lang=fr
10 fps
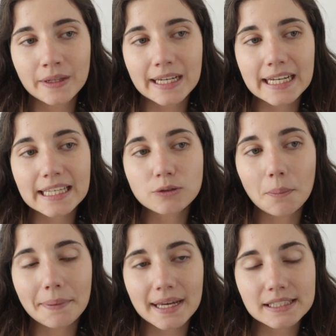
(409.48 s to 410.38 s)
rien ne
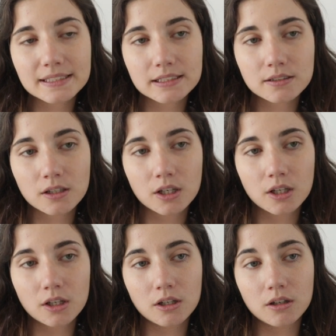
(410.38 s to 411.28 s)
presse.
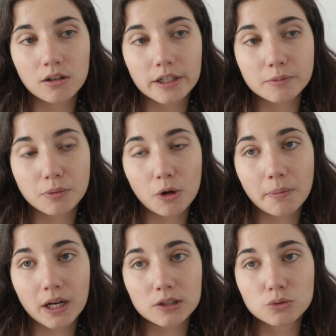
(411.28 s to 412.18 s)
Euh, être
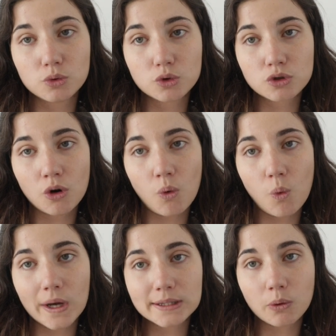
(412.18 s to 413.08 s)
propre à 2 ans
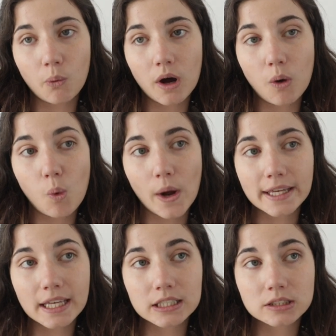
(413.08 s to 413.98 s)
ou à 3 ou à
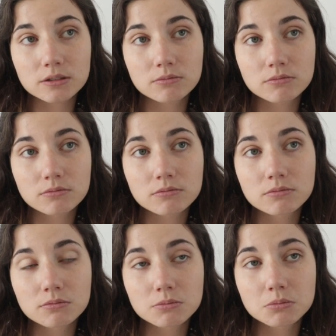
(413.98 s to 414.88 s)
4
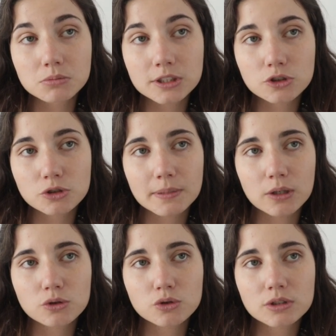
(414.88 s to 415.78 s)
ça change pas
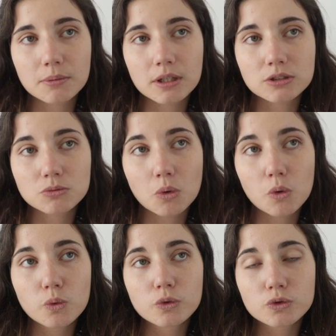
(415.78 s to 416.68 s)
grand chose à partir du moment
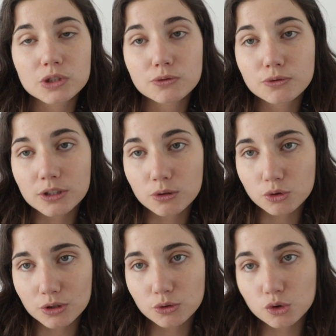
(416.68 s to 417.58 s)
où si vous faites le
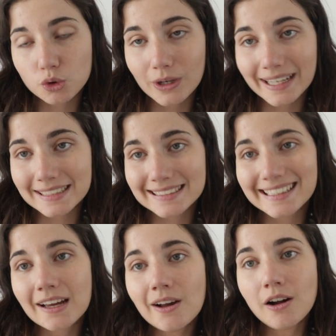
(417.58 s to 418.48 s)
choix de
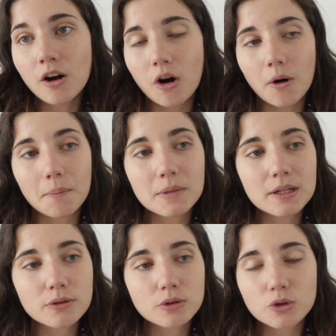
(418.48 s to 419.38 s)
scolariser en
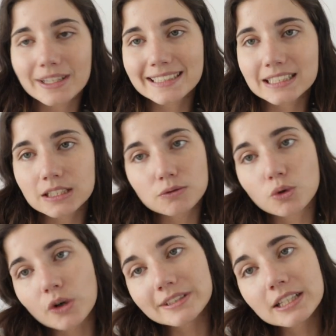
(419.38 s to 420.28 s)
milieu collectif,
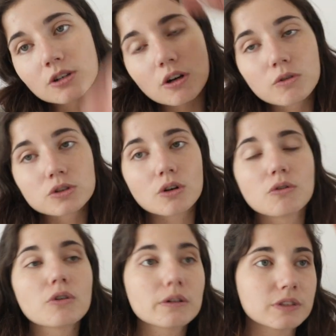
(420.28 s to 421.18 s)
donc en école votre
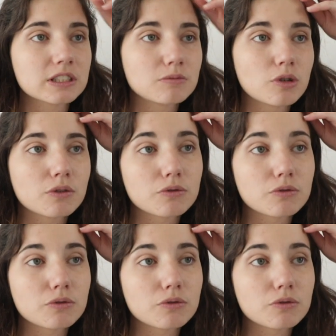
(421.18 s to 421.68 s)
enfant, effectivement il